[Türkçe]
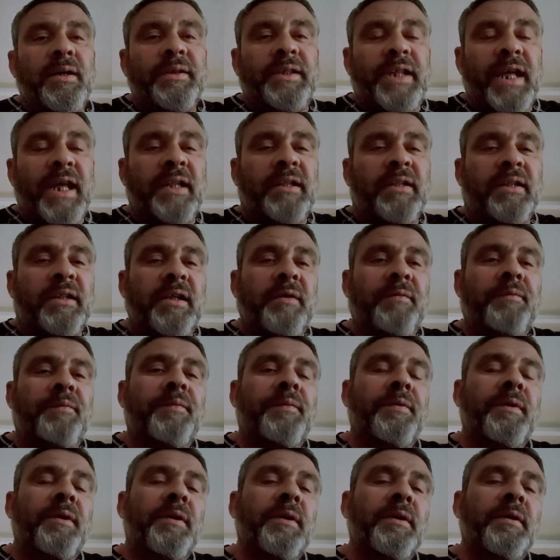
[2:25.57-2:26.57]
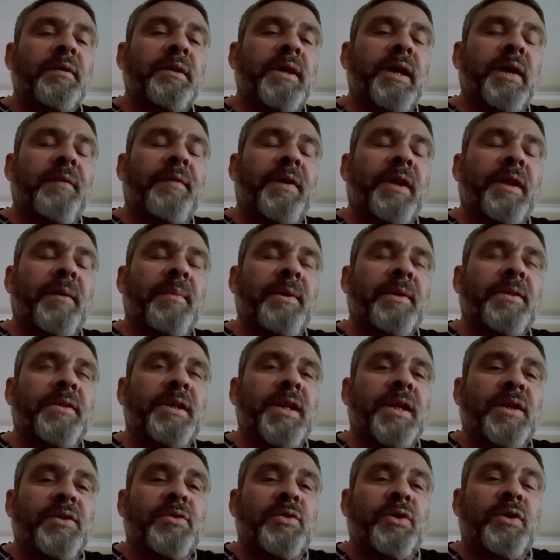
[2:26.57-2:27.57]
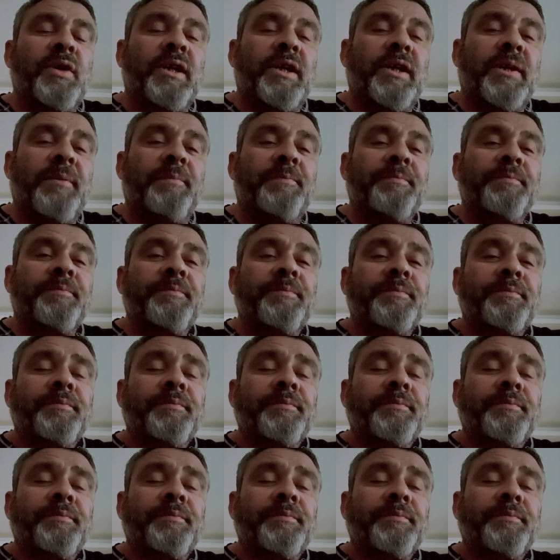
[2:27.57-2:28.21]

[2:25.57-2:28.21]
deadlift, efendim mesela söyleyeyim